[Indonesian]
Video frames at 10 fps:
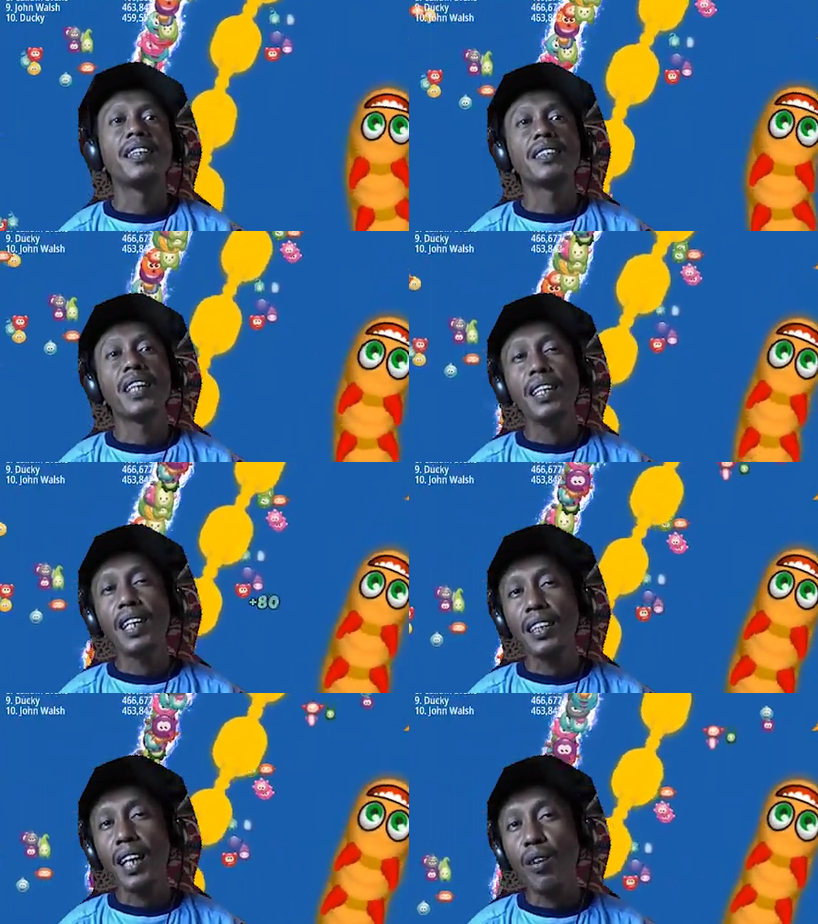Dan
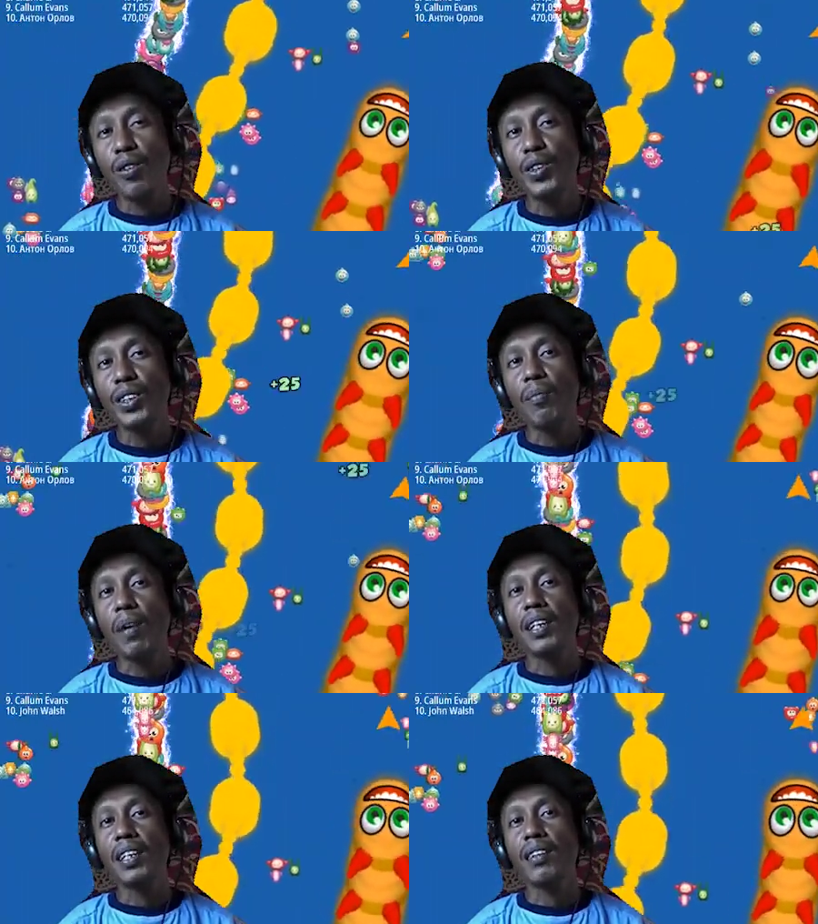saya nggak tahu konten
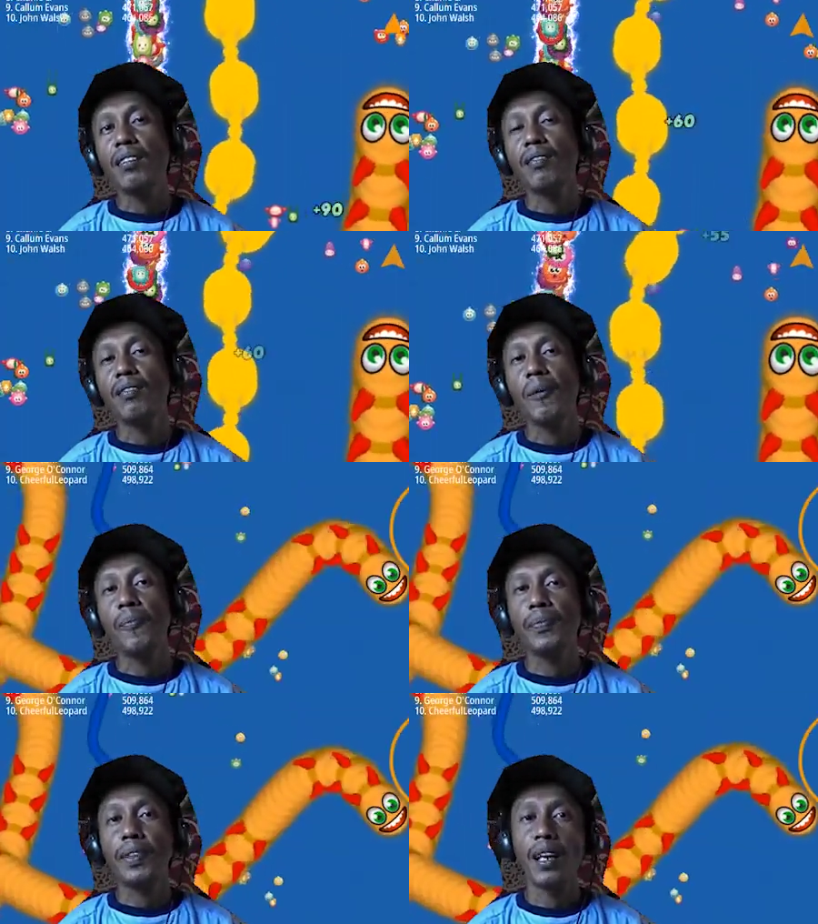mana itu.
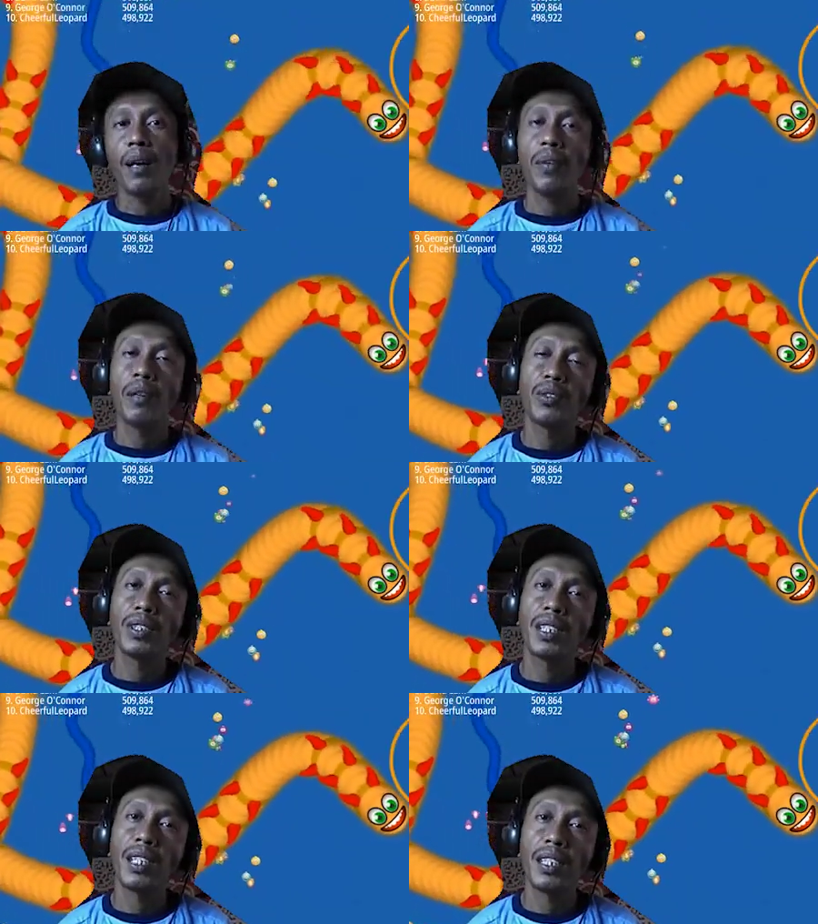Apa
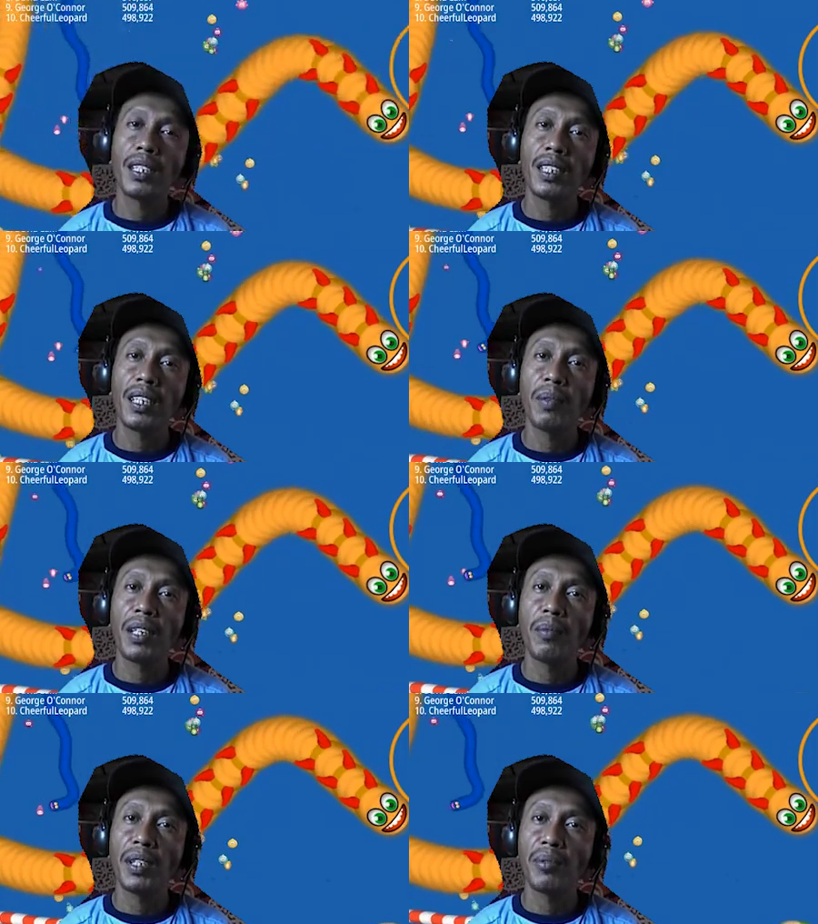mungkin karena saya
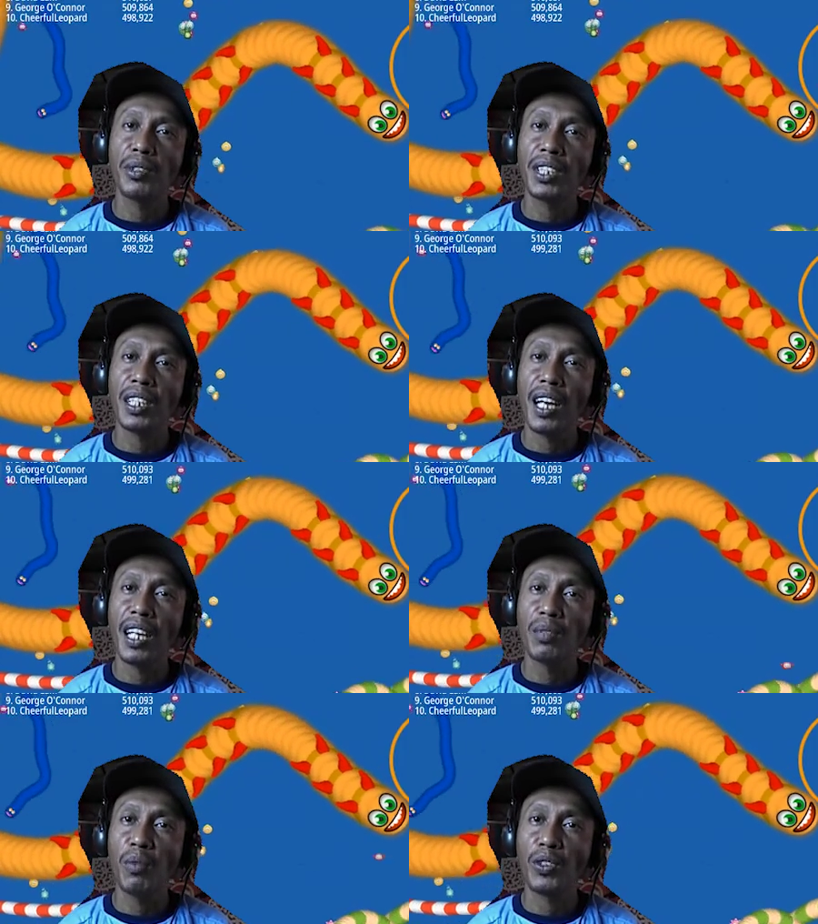pernah mereview stick
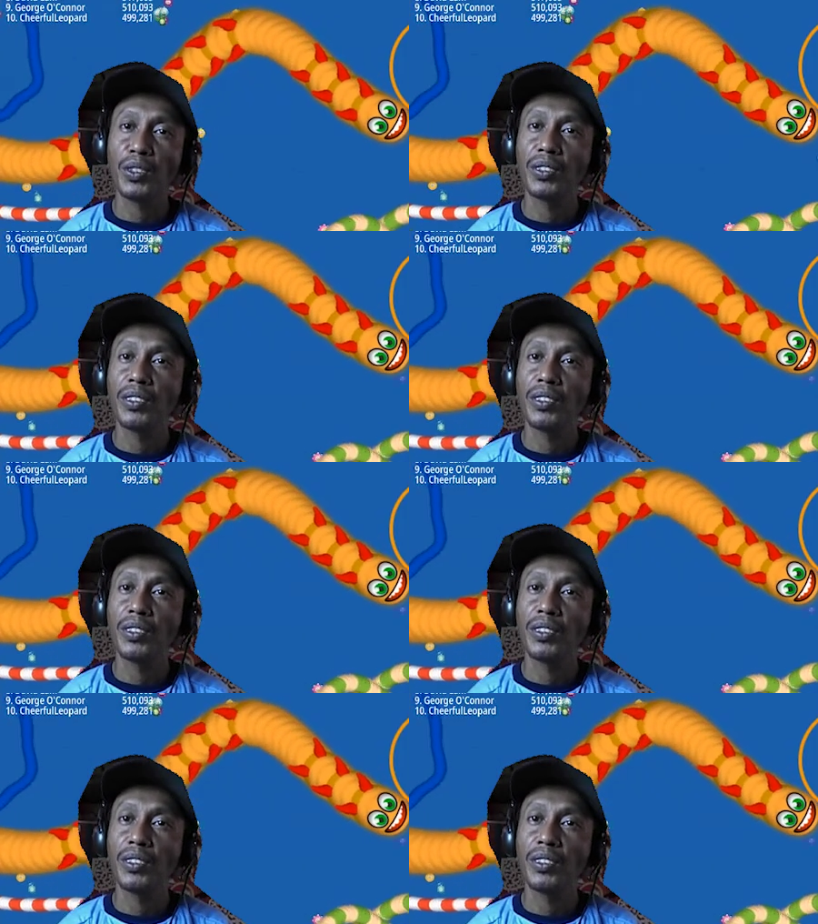Xbox?